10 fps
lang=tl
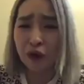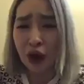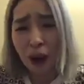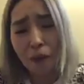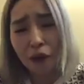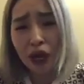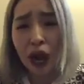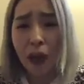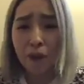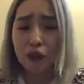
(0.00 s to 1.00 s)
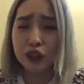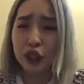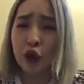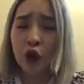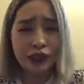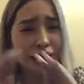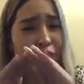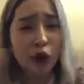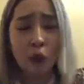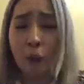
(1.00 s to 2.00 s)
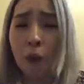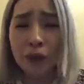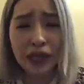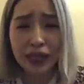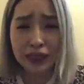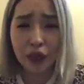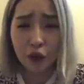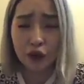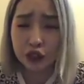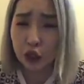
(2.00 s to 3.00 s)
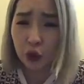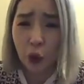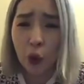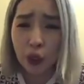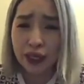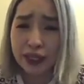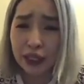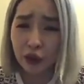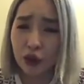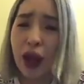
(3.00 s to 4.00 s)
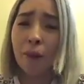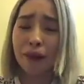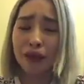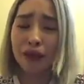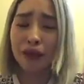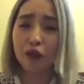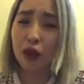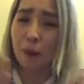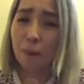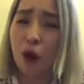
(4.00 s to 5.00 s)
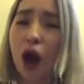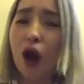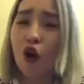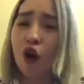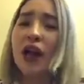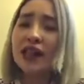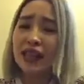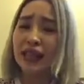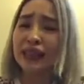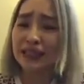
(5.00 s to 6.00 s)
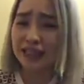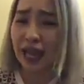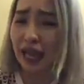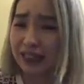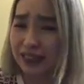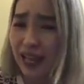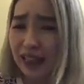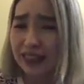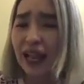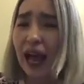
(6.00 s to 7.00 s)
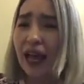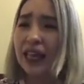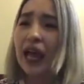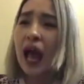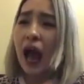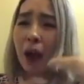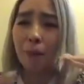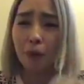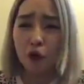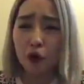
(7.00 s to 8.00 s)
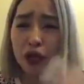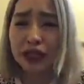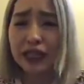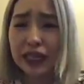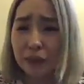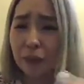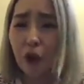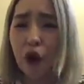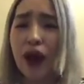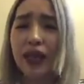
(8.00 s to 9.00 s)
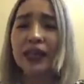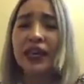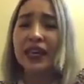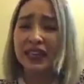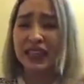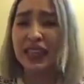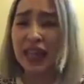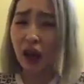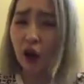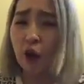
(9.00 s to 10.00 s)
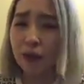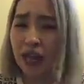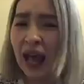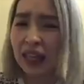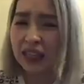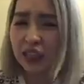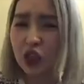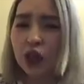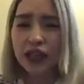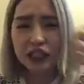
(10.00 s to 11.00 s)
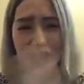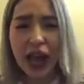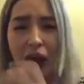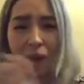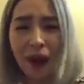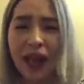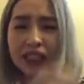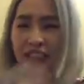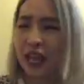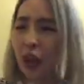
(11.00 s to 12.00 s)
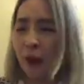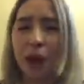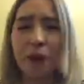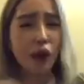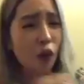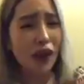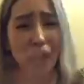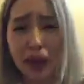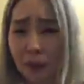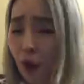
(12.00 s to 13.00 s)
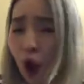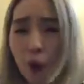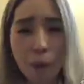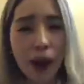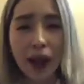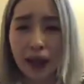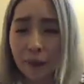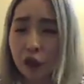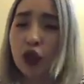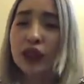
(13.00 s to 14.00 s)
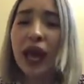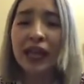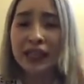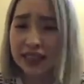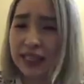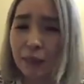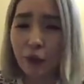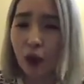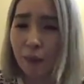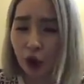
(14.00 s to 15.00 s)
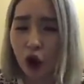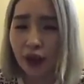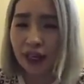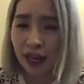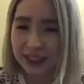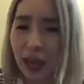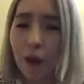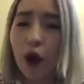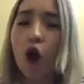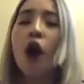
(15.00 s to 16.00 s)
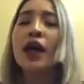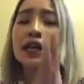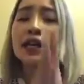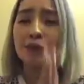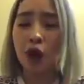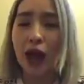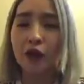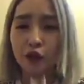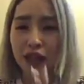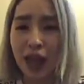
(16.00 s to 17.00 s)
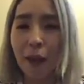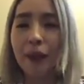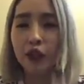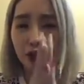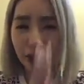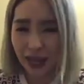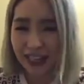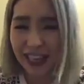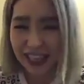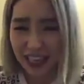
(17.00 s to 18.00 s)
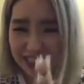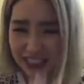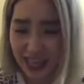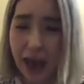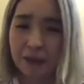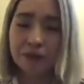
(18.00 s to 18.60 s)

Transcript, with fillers: yung habol ng habol sa'yo. Hindi ko po pinagtatanggol si John. Uulitin ko lang, masyado lang po ako na nasaktan dahil ang puro na diin po ay hindi ako minahal ni John. Siya ang mahal, siya ang mahal. Pero wala na po akong pakialam doon dahil hindi na po kami okay ng asawa ko simula nung nalaman ko na nagkita sila.